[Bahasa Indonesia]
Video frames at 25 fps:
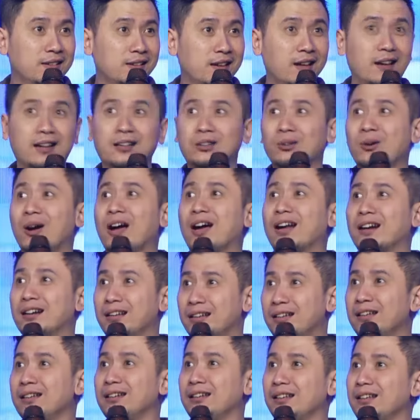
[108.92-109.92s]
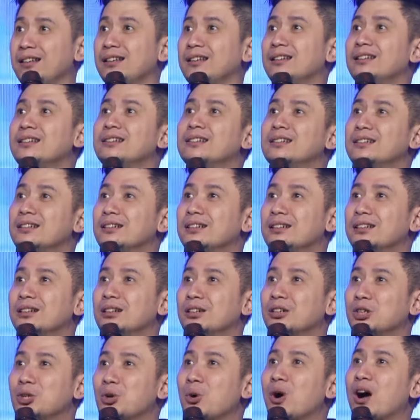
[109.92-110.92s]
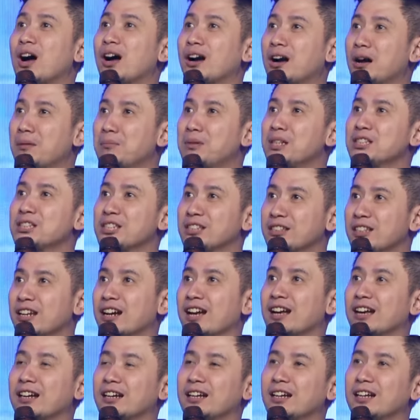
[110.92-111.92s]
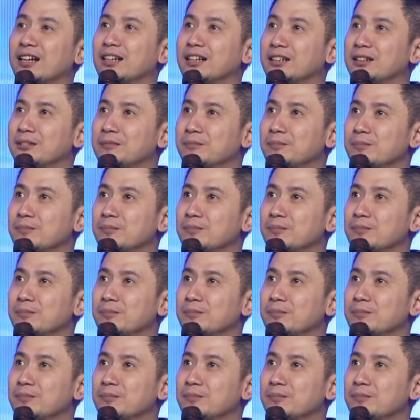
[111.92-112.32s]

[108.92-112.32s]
Karena itu hari ini doa kami sederhana.